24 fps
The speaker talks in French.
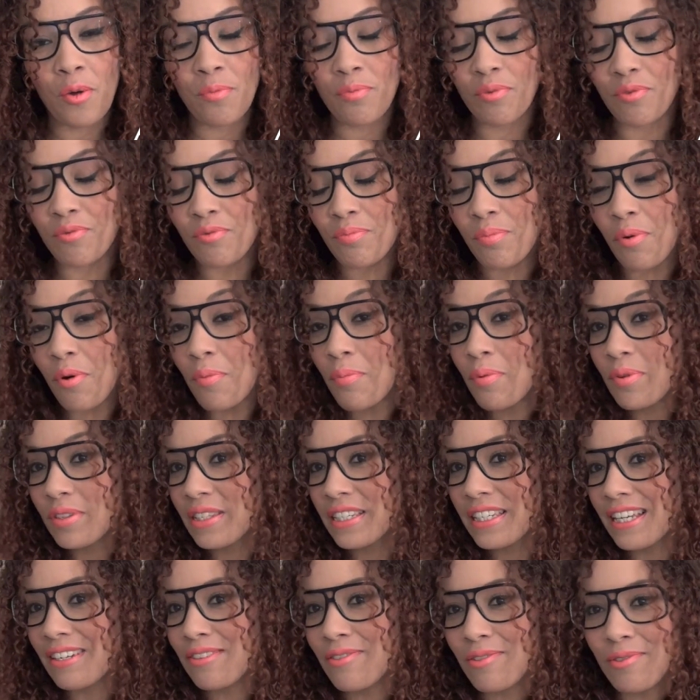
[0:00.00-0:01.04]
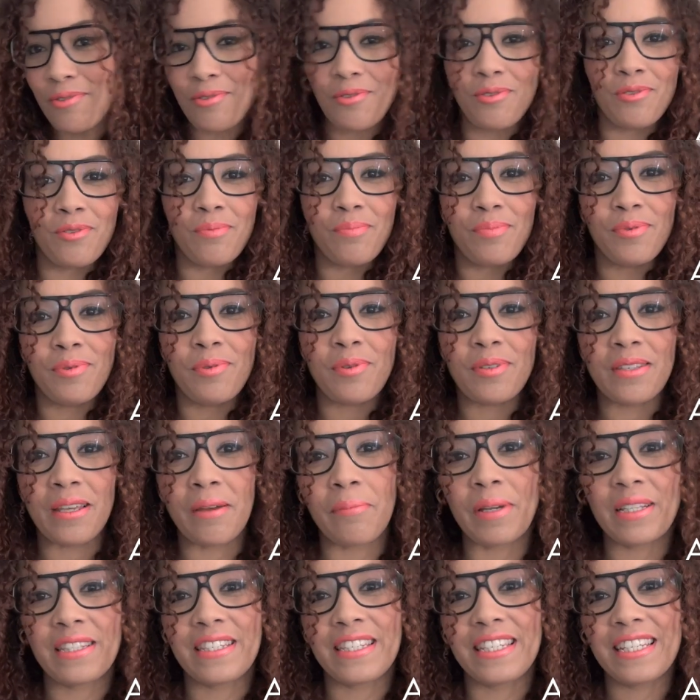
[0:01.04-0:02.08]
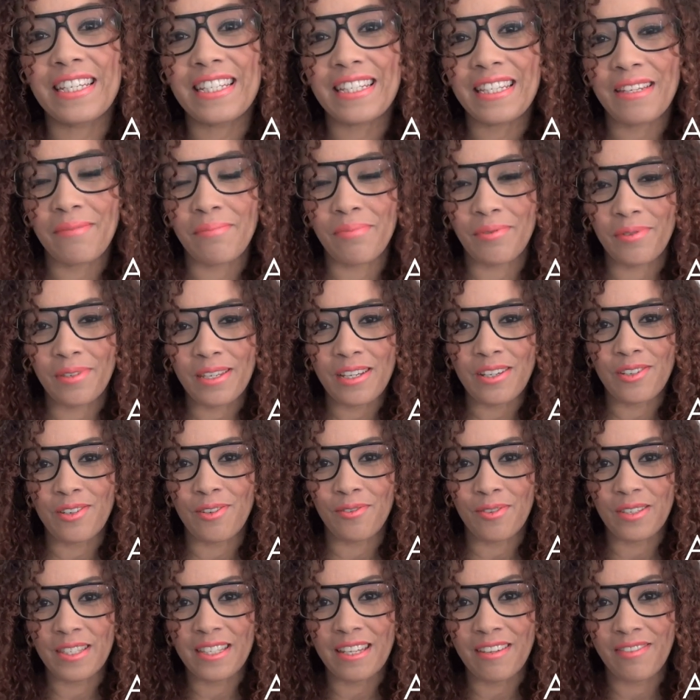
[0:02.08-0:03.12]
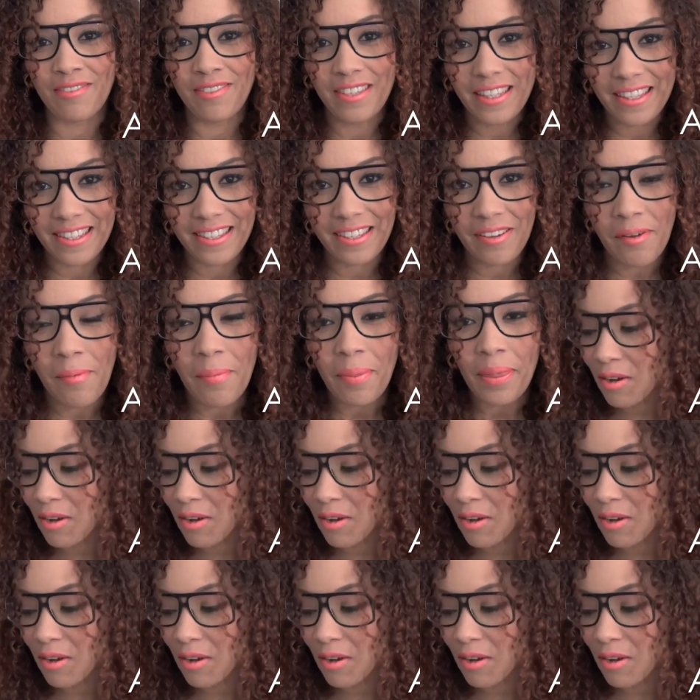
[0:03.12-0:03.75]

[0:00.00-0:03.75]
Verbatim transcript: pour vous proposer quelque chose de plutôt sympathique c'est pour ça que je fais ça vite